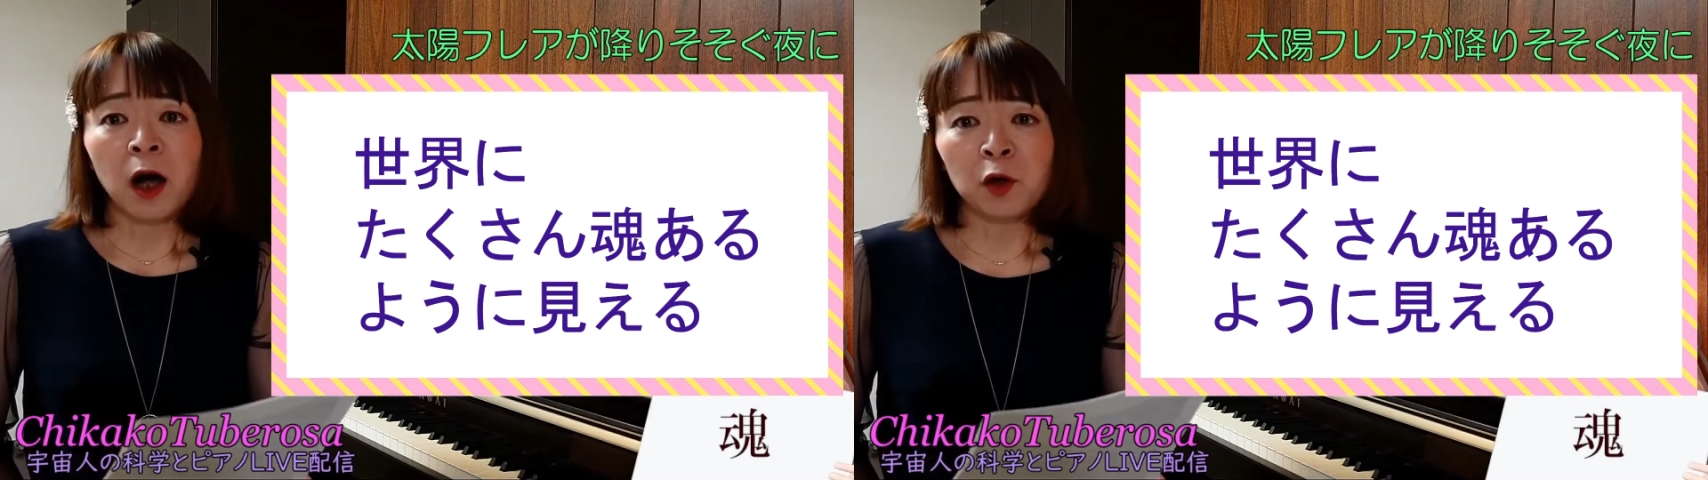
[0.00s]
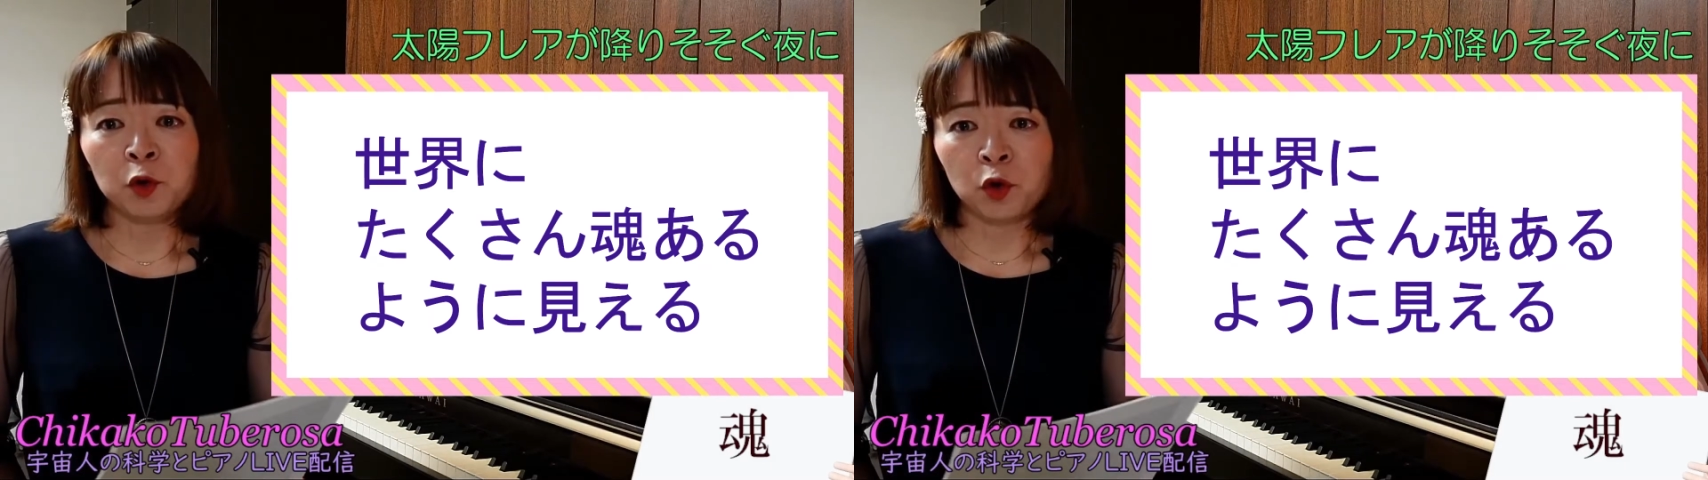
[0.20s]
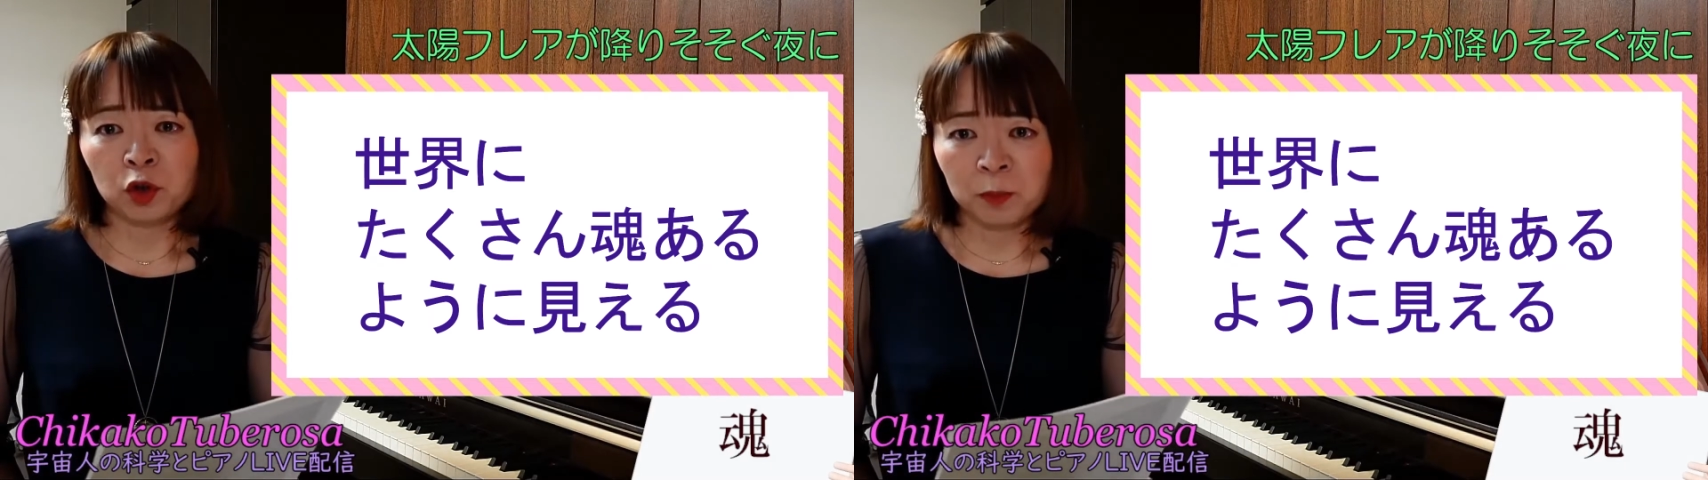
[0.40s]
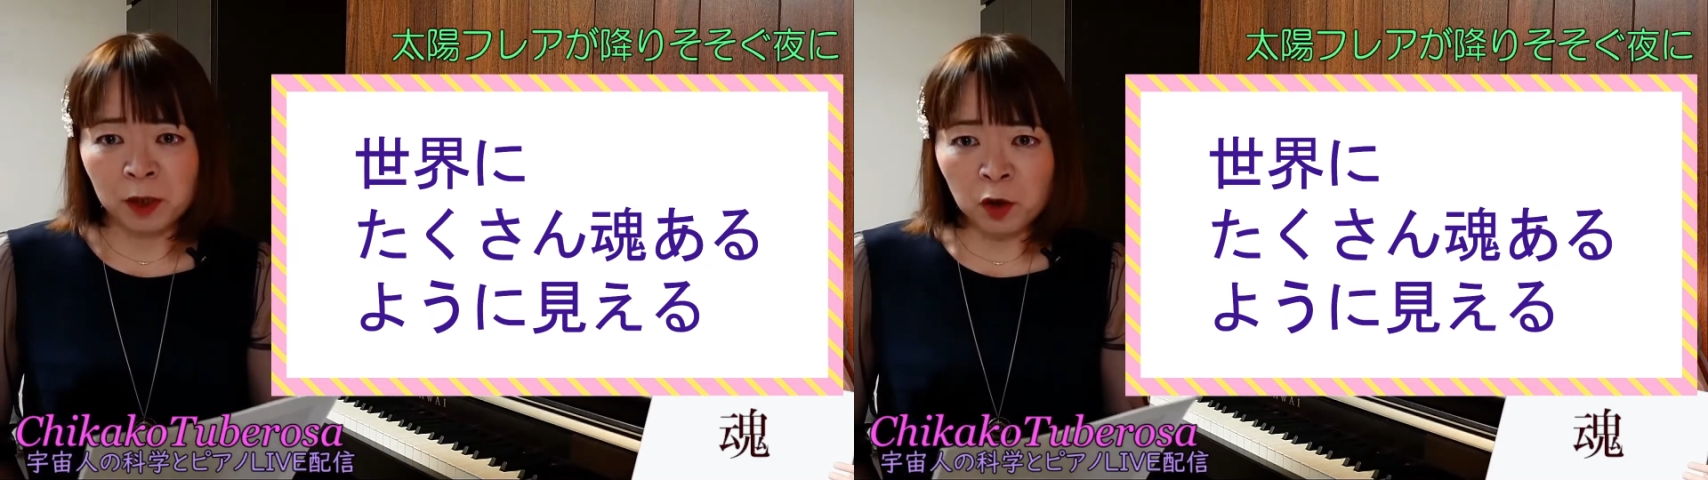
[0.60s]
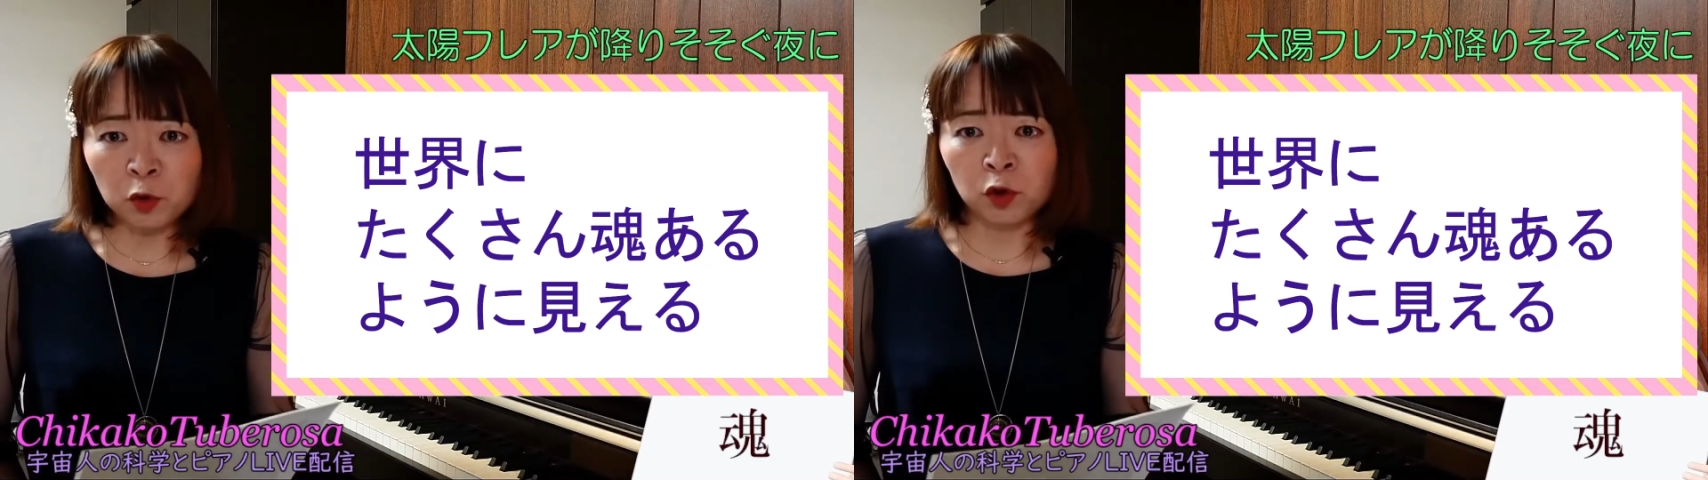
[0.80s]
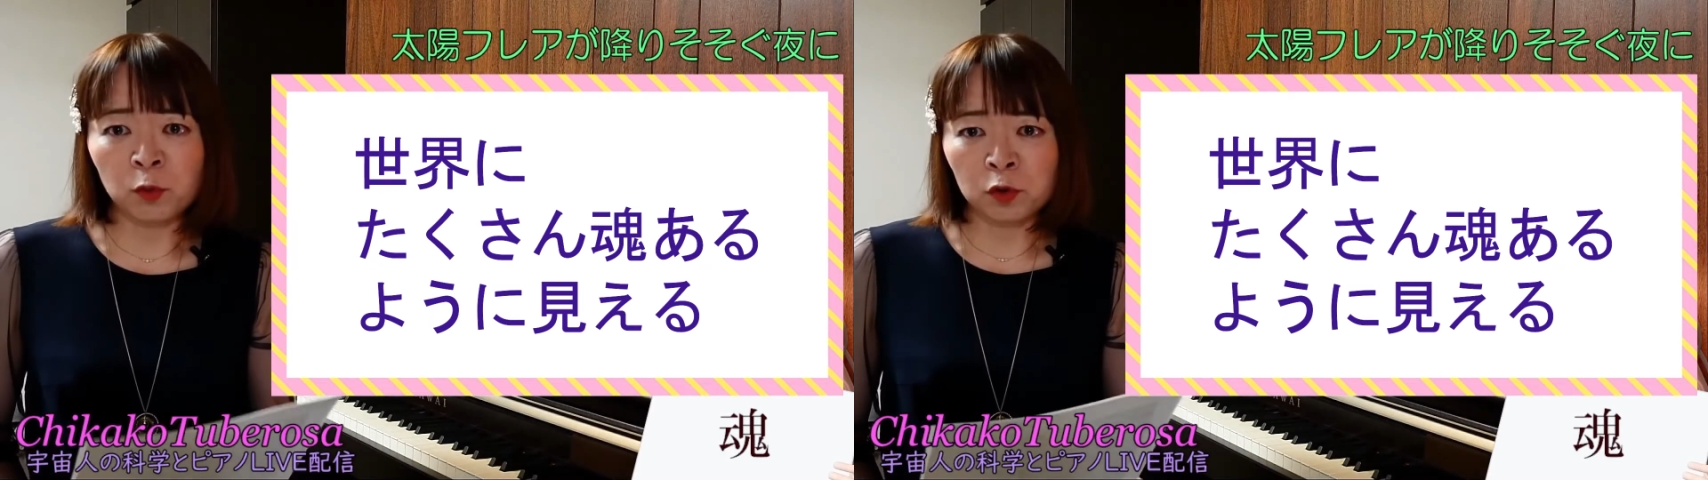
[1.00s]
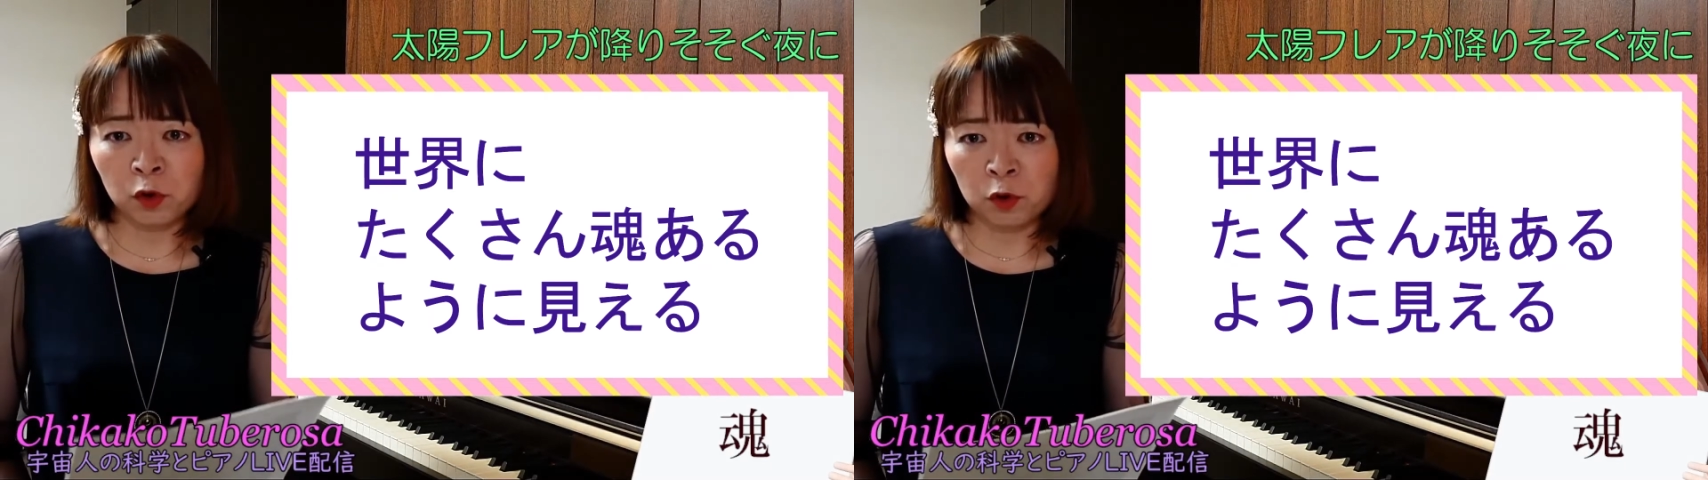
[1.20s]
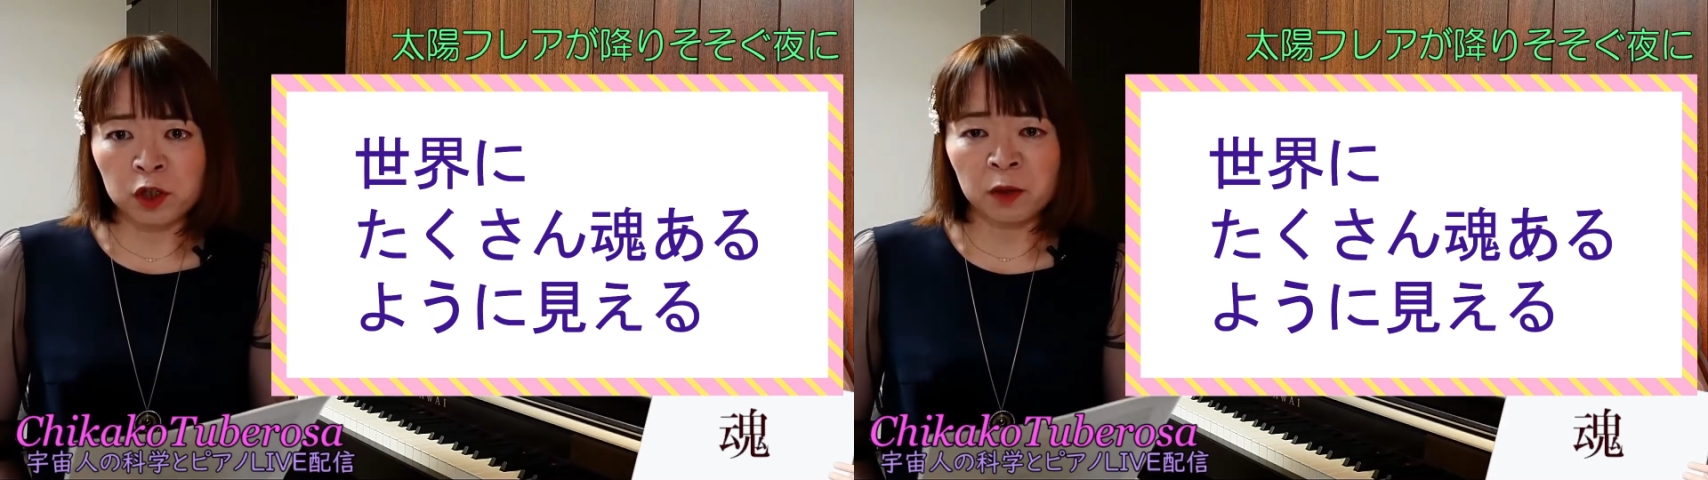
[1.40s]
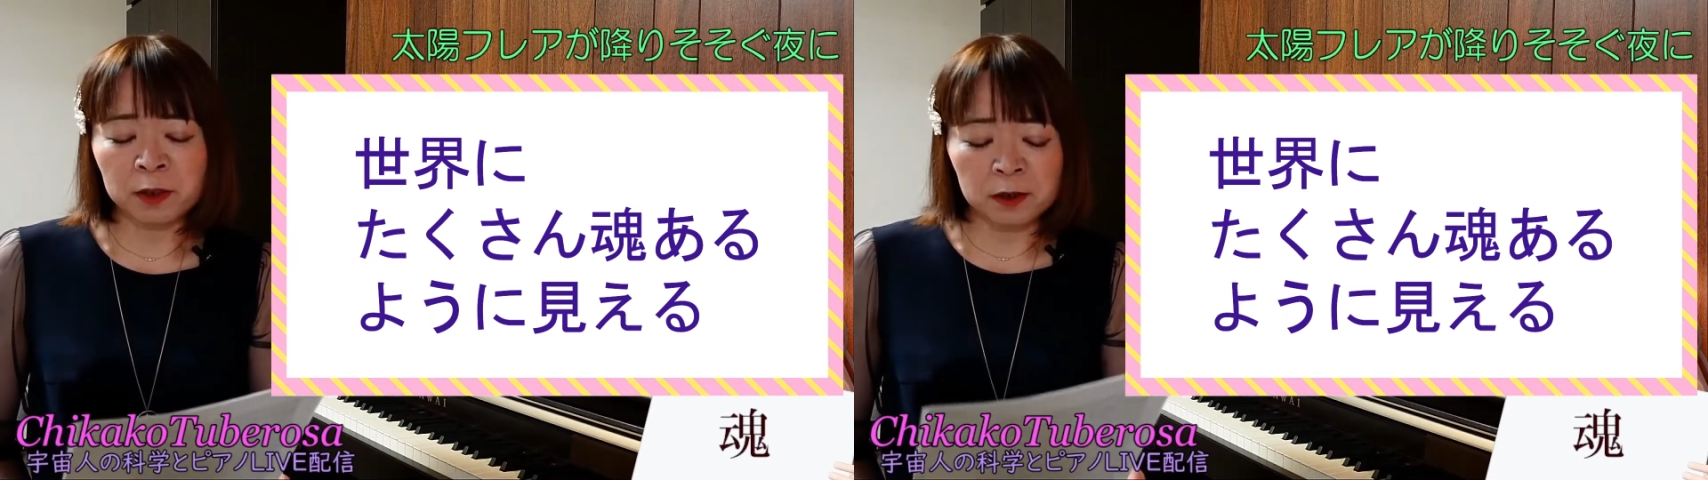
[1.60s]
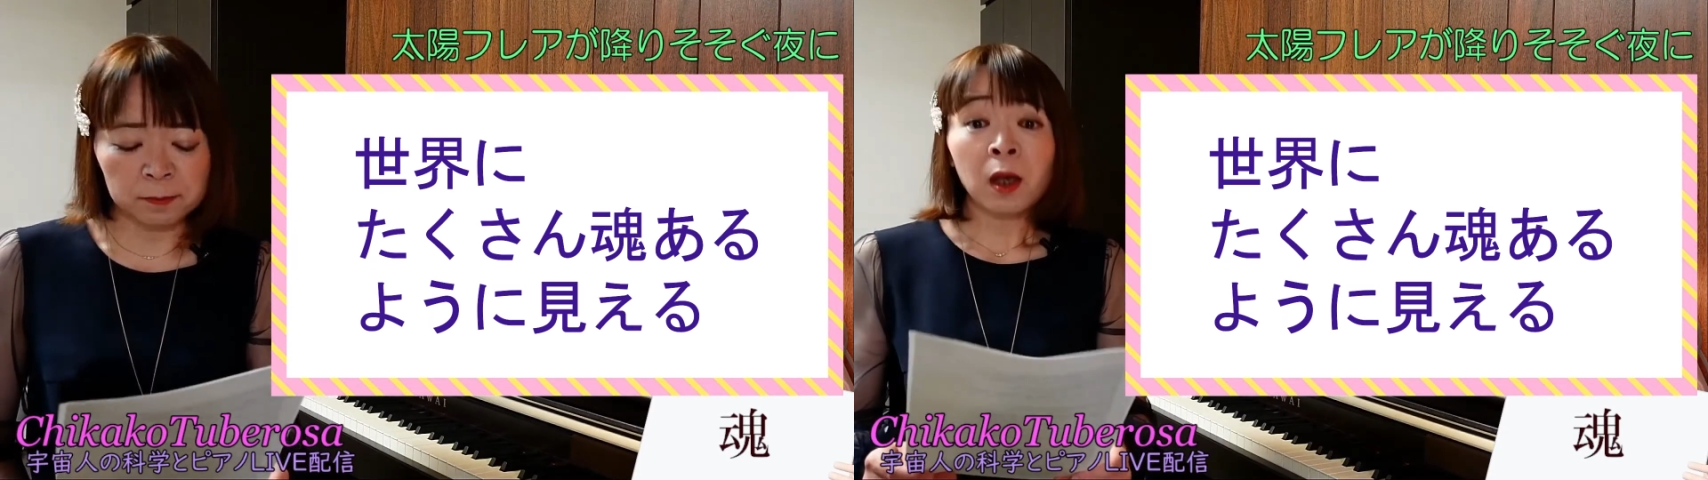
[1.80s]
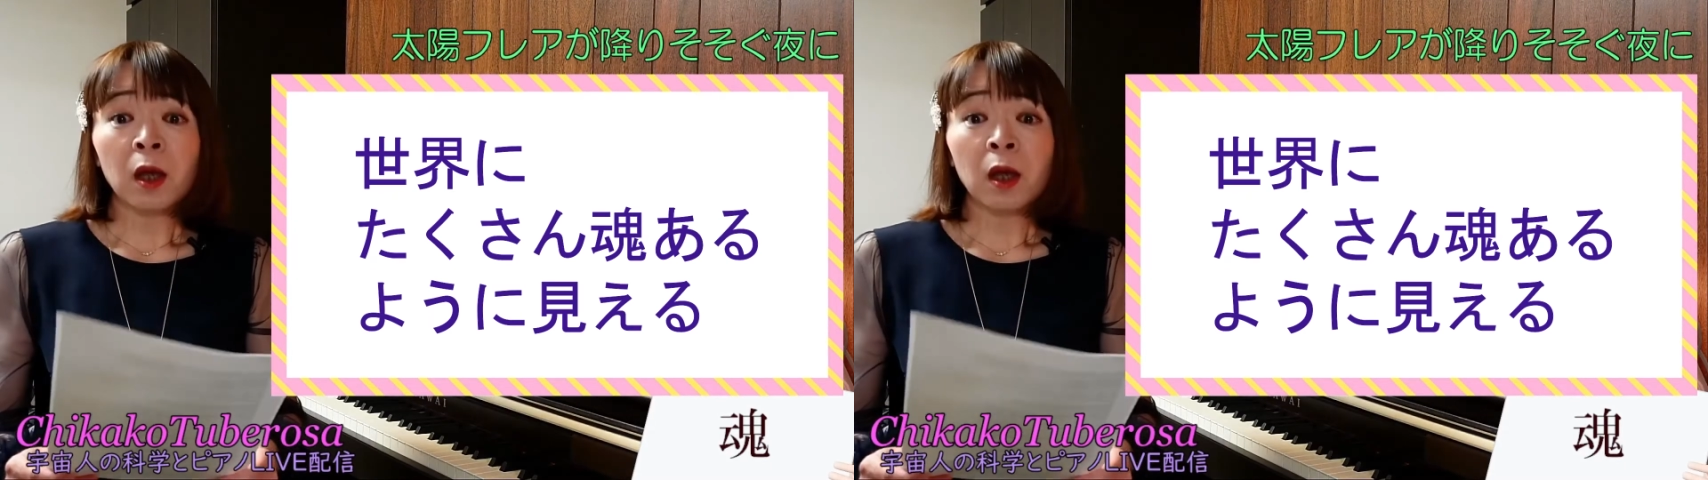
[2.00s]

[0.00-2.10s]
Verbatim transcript: あるように見えるというものでございます。